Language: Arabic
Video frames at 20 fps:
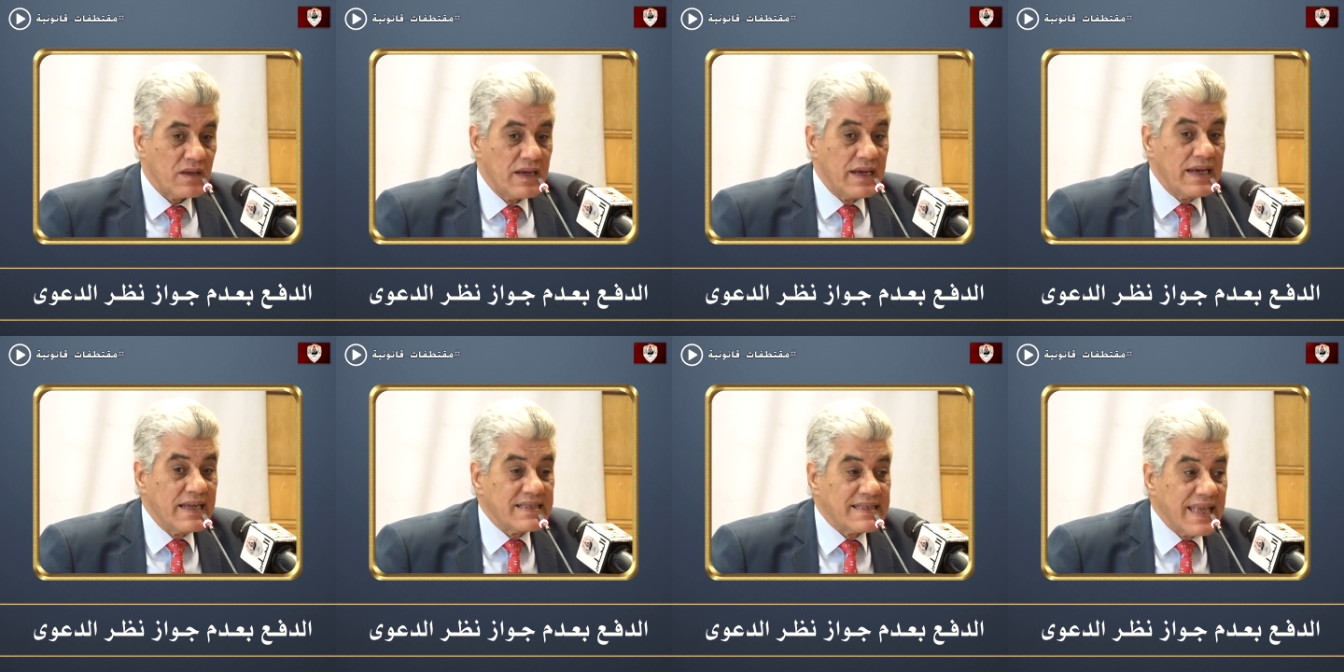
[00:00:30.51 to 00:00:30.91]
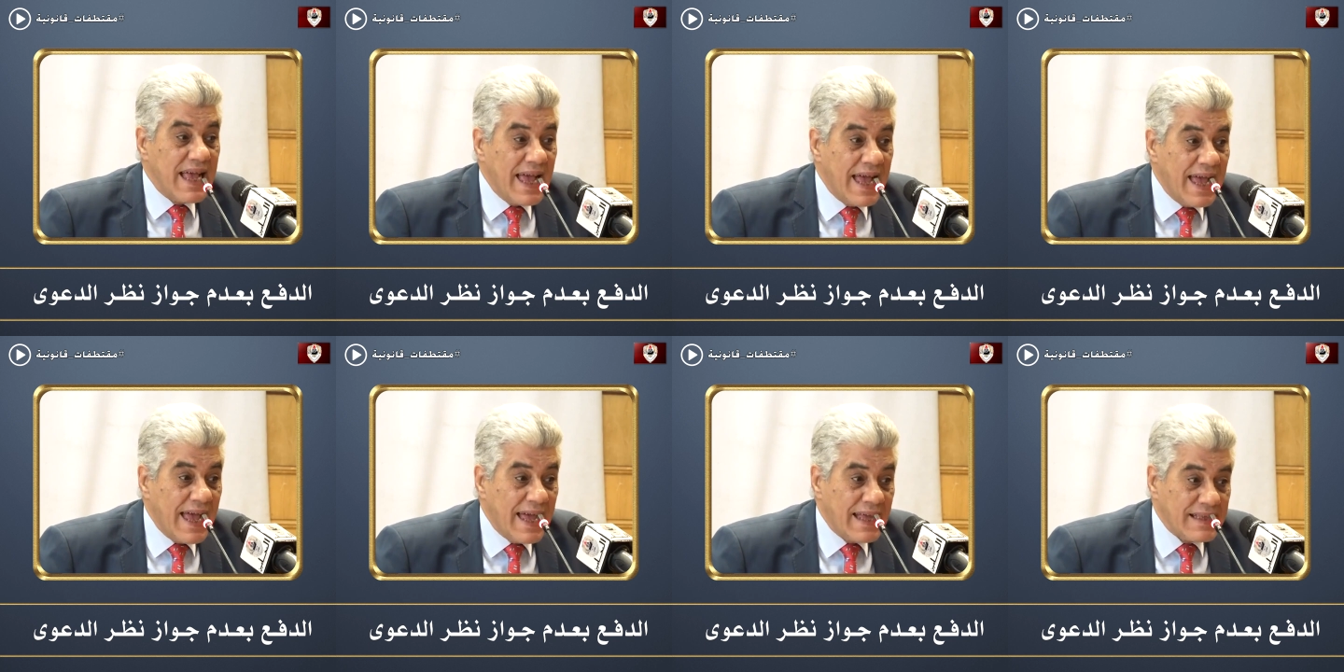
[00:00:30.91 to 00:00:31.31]

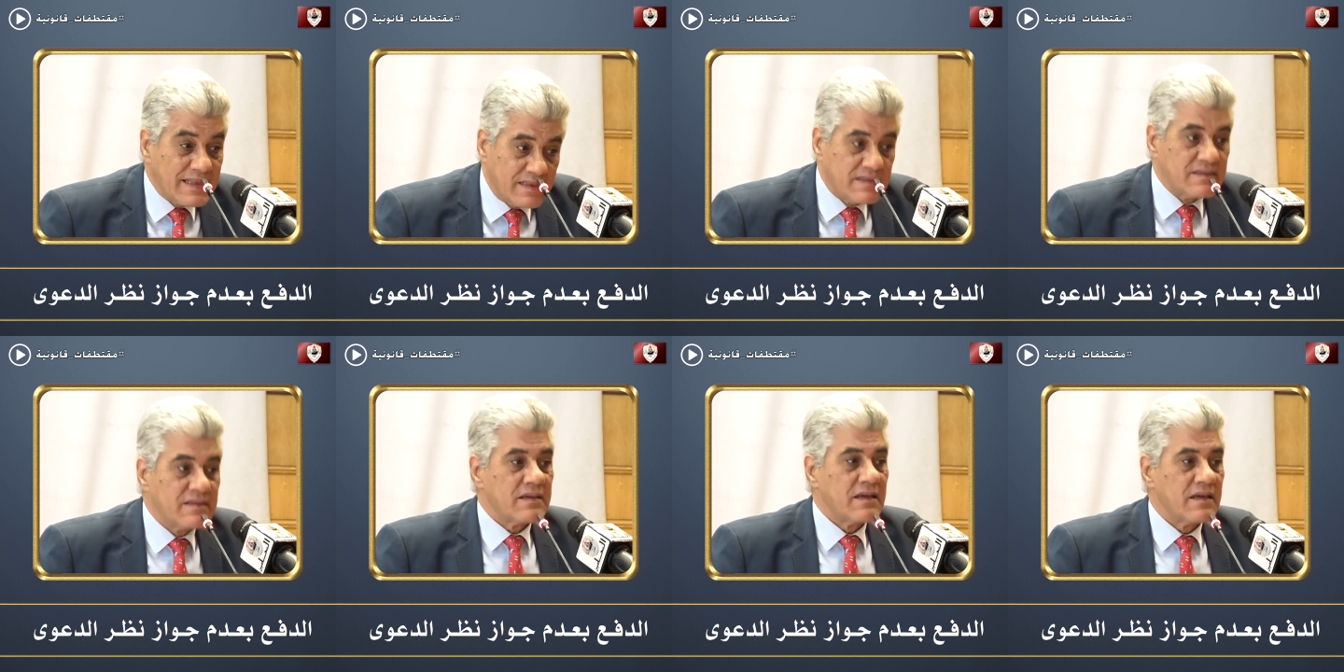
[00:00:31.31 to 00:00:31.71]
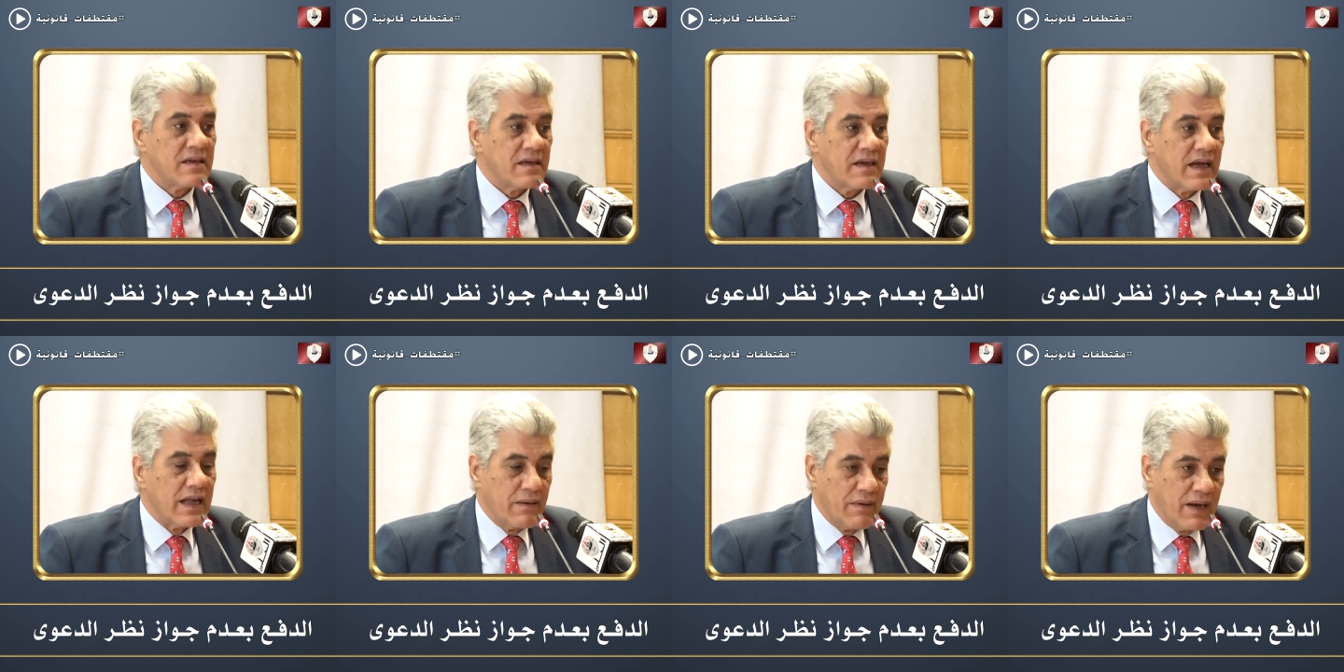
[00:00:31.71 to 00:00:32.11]
لذات
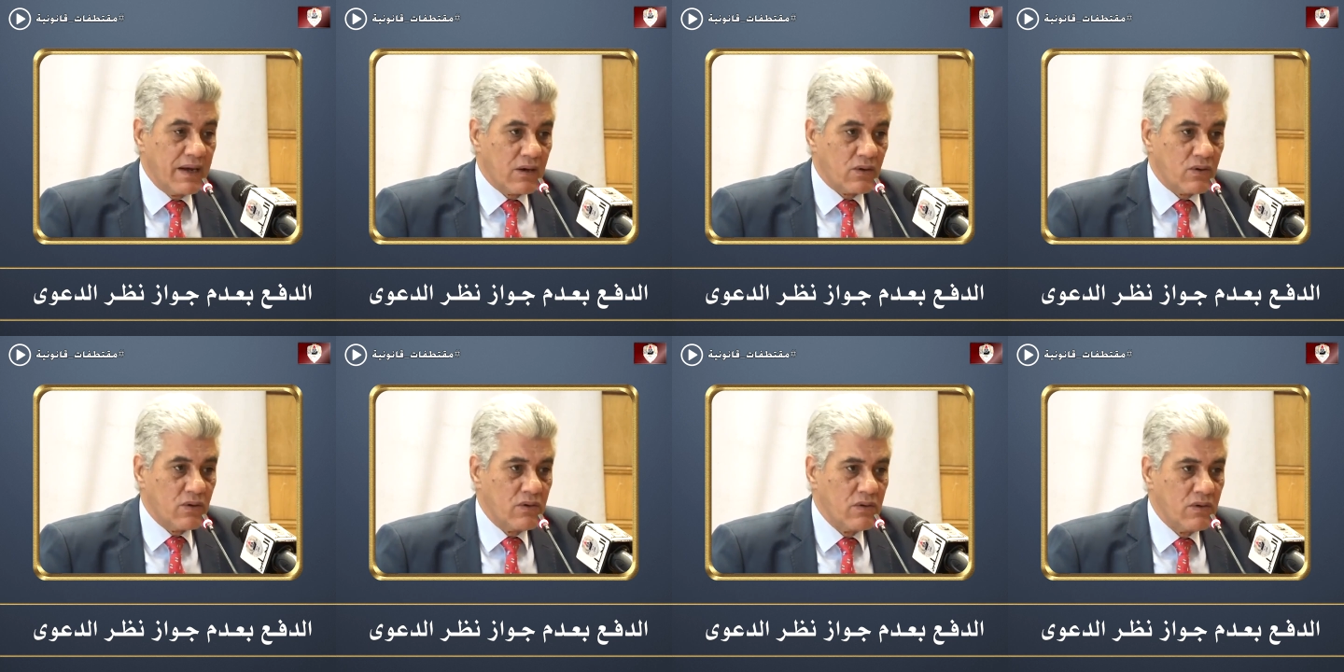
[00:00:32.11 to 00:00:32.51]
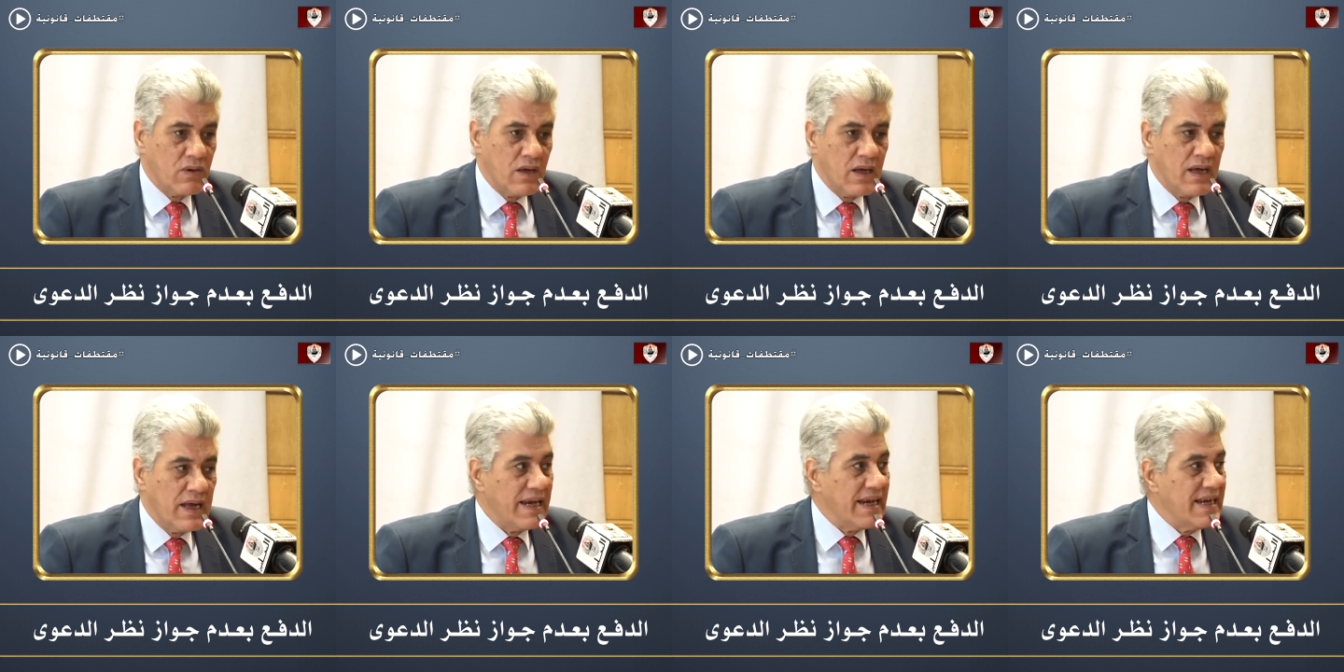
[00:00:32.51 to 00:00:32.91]
خلي بالكم
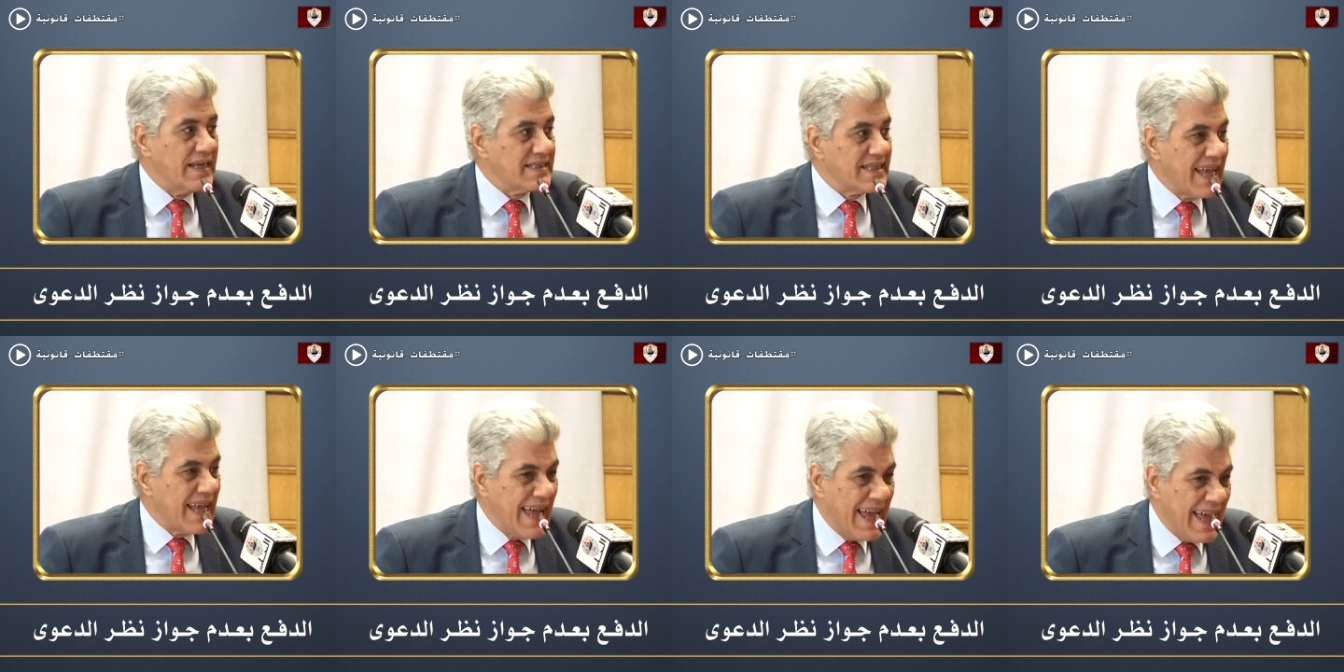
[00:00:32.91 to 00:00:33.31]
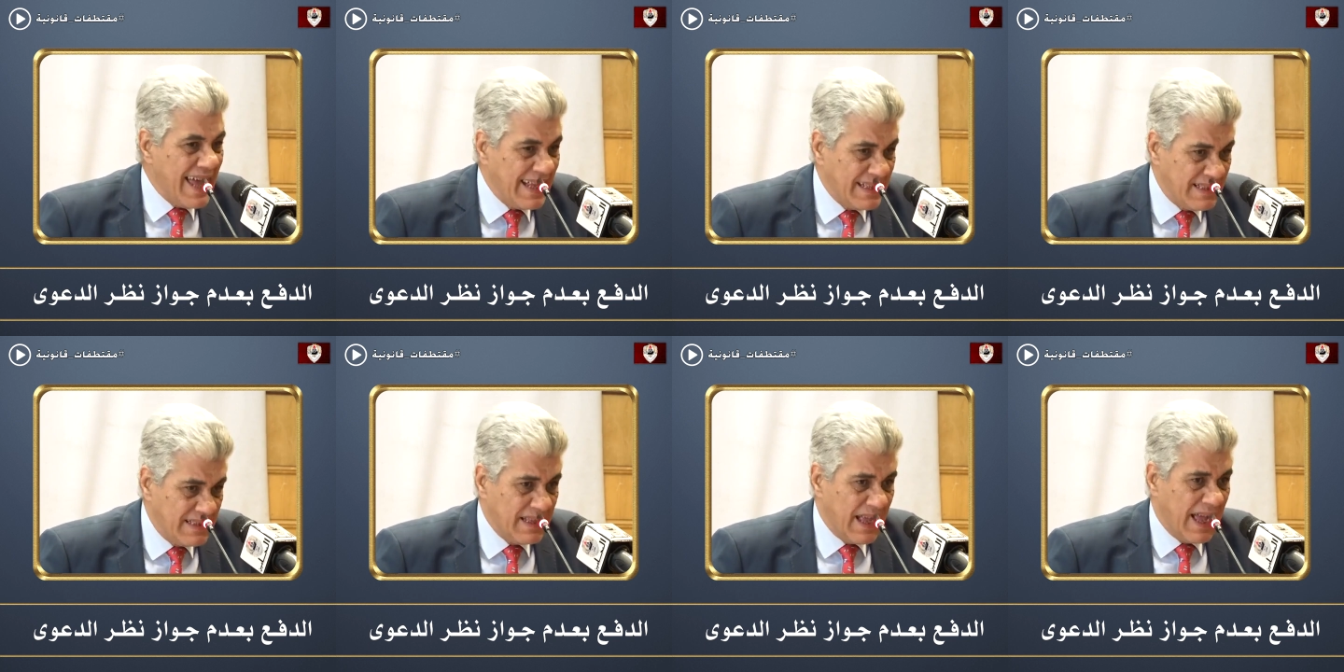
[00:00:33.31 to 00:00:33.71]

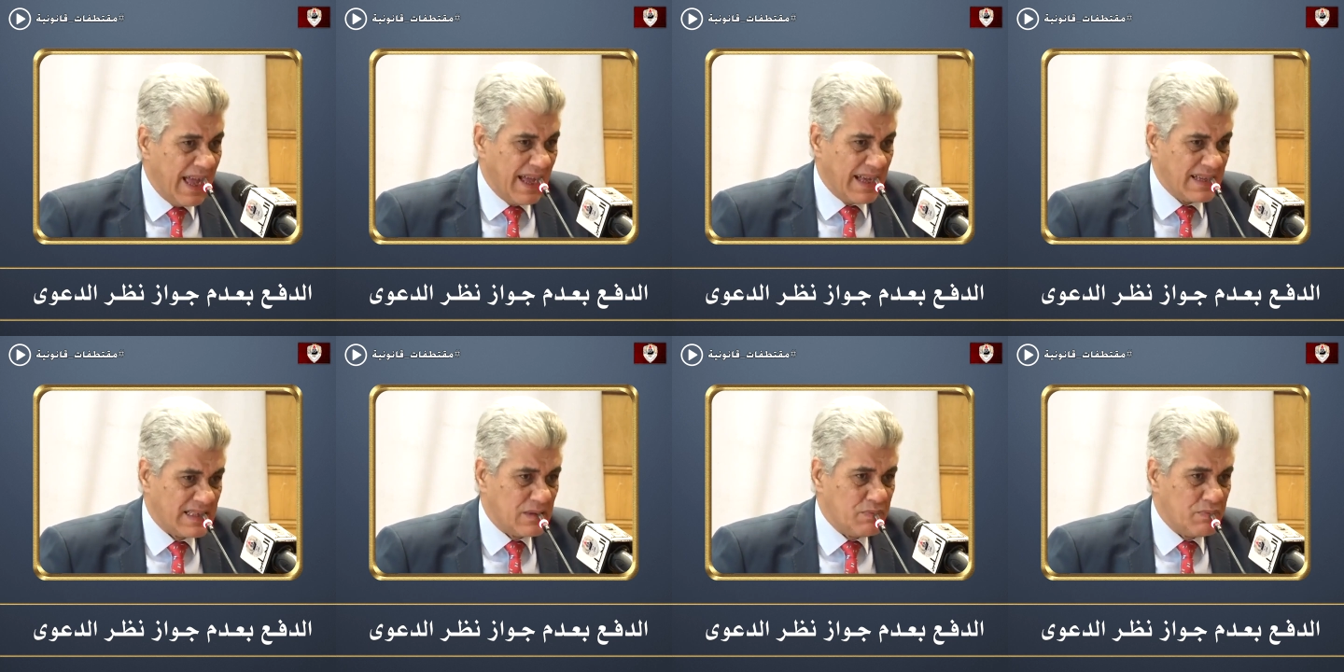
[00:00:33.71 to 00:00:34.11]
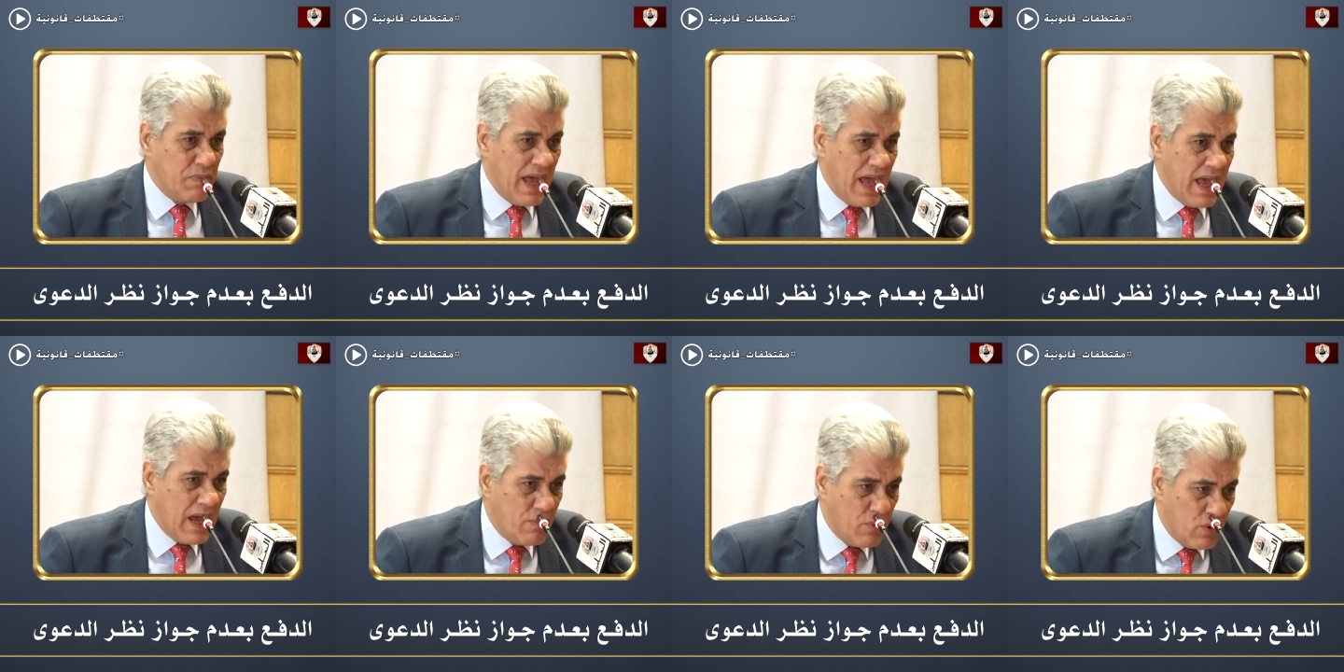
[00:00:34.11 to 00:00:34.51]
لذات
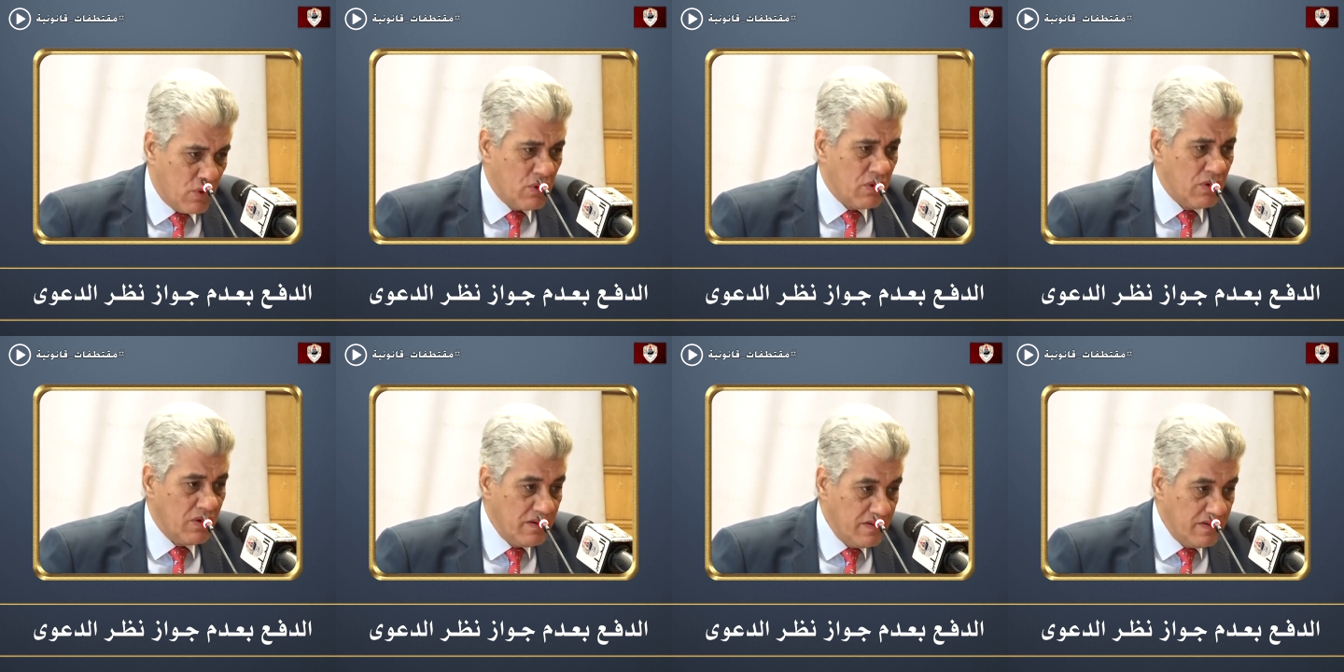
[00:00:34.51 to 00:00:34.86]
أسبابه